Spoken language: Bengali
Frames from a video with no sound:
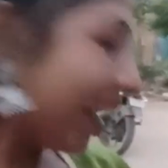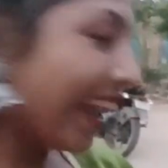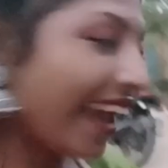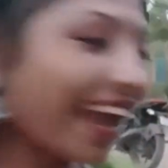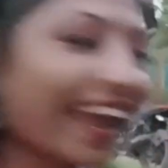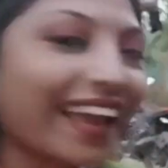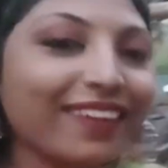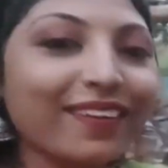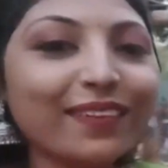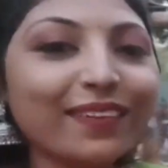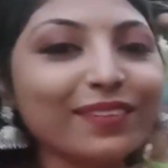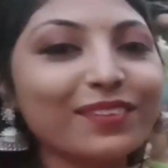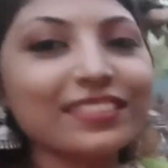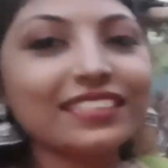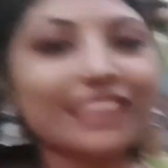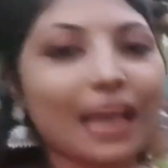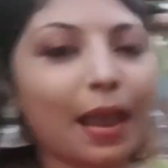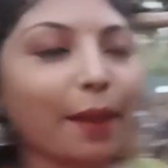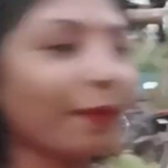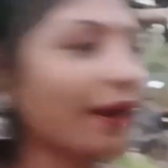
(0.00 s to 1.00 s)
এই নতুন
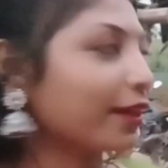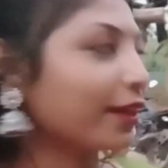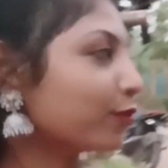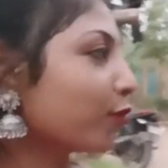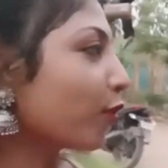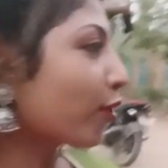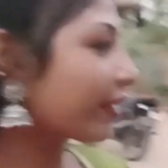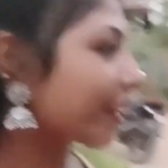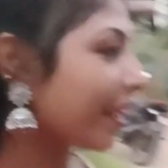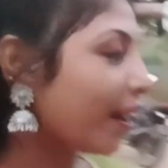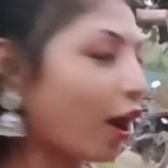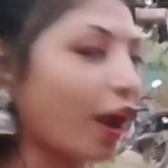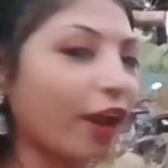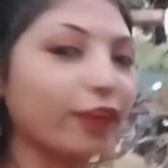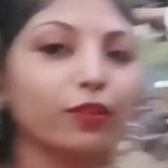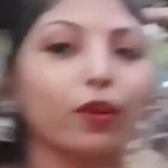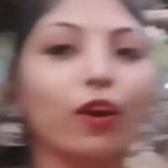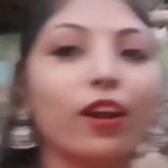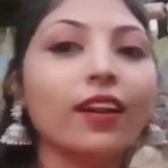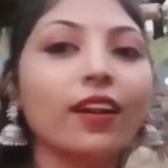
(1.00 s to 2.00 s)
জামাই তোর কে হয়
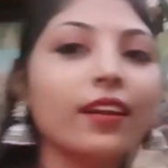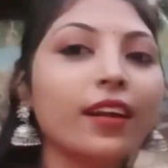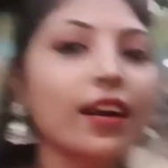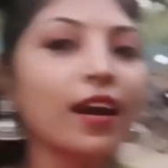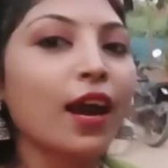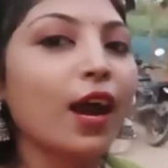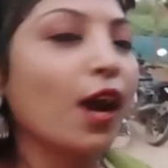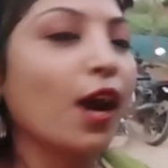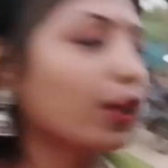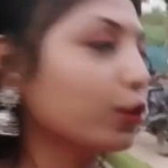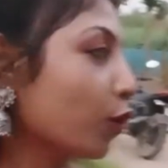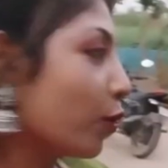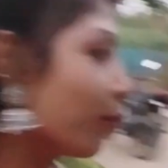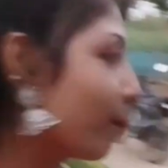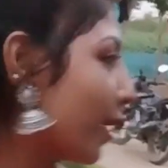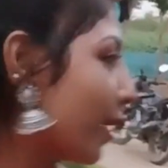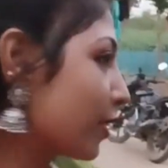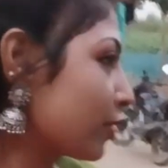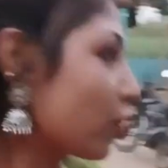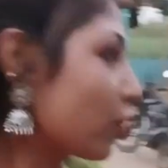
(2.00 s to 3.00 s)
তোর তোর
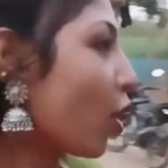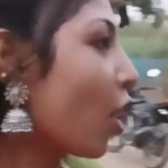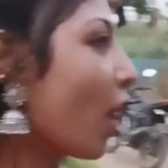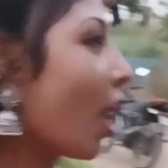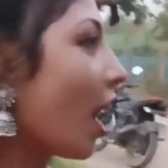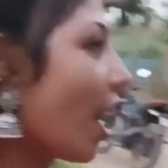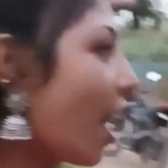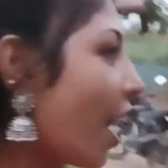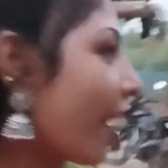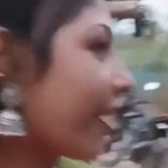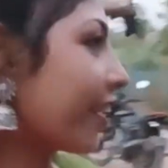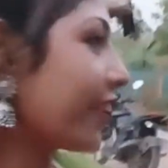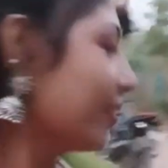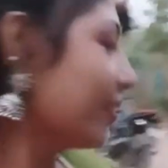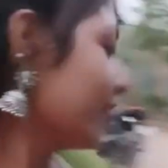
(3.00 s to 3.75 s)
মেশো হয়